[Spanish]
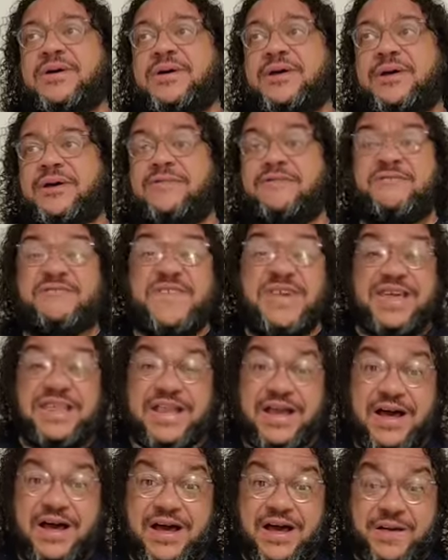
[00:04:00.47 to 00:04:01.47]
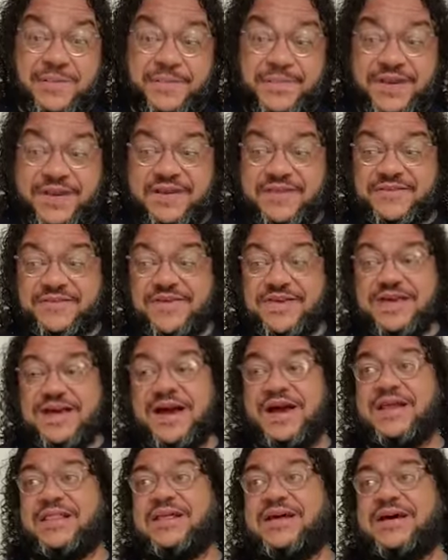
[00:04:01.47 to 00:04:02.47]
eh, vida
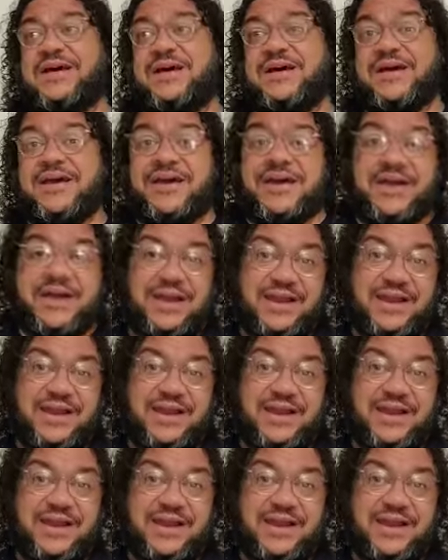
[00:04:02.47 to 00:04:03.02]
planificada